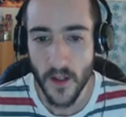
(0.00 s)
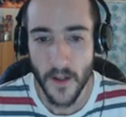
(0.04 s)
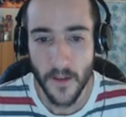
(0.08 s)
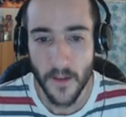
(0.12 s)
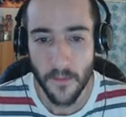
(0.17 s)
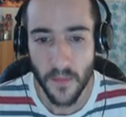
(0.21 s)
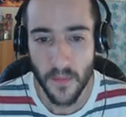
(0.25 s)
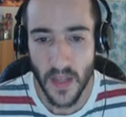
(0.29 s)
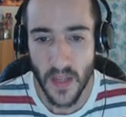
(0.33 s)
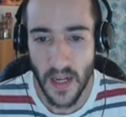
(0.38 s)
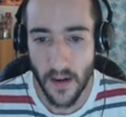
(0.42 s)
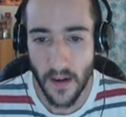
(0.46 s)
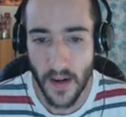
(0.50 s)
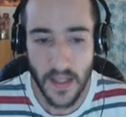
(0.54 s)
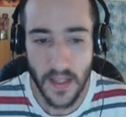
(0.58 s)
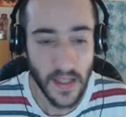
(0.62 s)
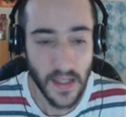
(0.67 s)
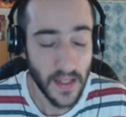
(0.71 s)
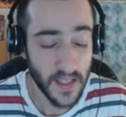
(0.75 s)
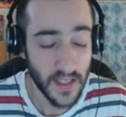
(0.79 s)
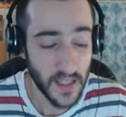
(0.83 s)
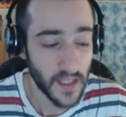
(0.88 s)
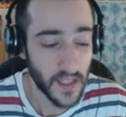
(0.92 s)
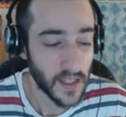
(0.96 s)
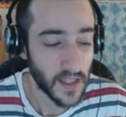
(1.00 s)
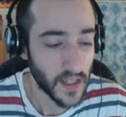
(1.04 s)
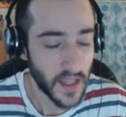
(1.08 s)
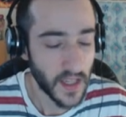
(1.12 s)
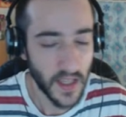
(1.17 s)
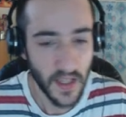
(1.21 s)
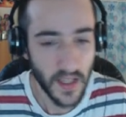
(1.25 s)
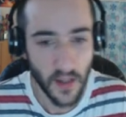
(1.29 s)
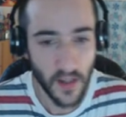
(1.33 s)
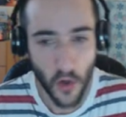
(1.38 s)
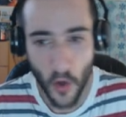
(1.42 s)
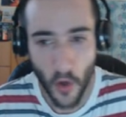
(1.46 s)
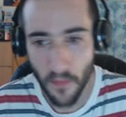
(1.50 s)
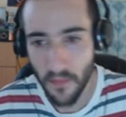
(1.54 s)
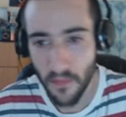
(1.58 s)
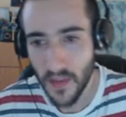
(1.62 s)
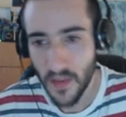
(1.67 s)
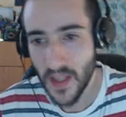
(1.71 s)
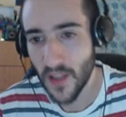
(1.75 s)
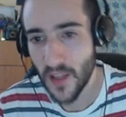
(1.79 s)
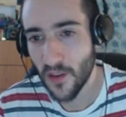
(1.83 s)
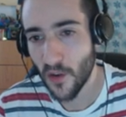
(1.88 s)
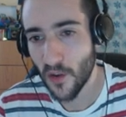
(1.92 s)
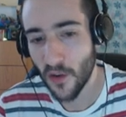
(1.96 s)
Y la verdad es que sí, lo
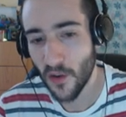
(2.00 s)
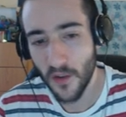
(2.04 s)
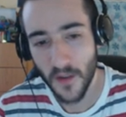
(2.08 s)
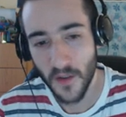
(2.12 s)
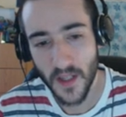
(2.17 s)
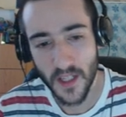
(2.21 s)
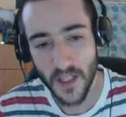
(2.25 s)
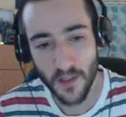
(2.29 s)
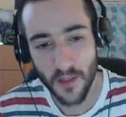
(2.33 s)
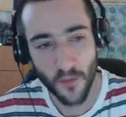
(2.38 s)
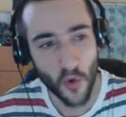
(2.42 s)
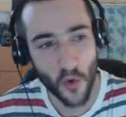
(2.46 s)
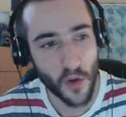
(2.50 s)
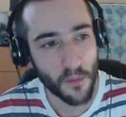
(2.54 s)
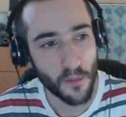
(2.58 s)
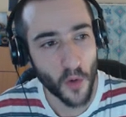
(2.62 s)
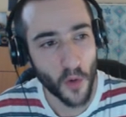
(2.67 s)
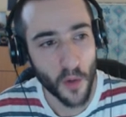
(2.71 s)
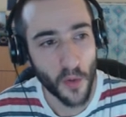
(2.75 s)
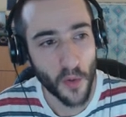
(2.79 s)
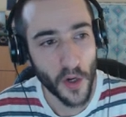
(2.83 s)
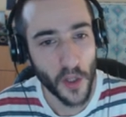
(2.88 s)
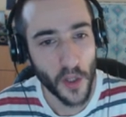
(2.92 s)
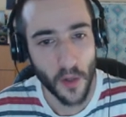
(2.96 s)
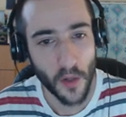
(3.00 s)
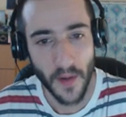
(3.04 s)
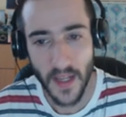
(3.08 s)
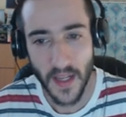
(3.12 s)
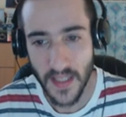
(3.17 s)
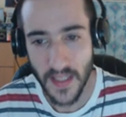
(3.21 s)
entiendo, ¿no? Es muy, muy bonito ver estas